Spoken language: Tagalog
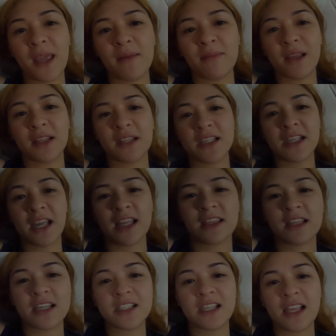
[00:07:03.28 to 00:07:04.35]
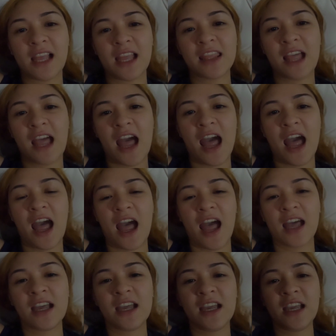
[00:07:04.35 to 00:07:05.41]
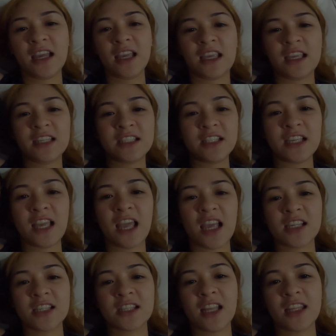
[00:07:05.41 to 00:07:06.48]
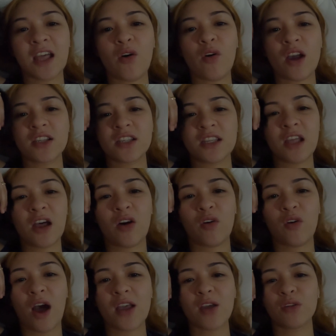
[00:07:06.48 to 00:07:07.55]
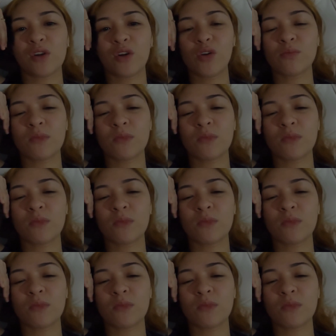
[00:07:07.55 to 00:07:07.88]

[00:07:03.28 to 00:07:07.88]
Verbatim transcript: p.m., nag-decide na sila na ECS na daw kasi daw ayaw daw